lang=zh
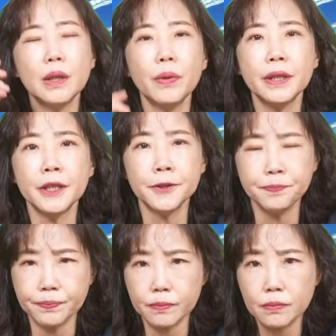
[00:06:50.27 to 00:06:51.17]
因为呢，
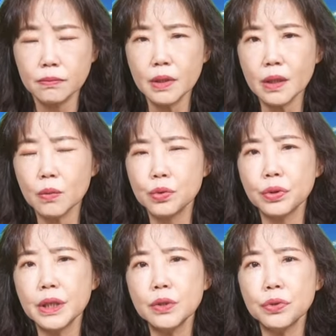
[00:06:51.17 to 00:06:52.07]
我
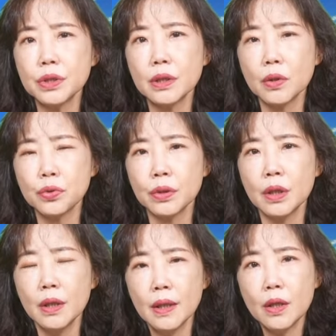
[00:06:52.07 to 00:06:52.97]
昨天就知道
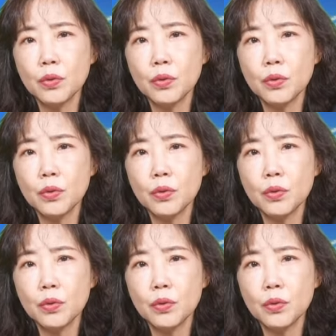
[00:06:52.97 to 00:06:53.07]
说。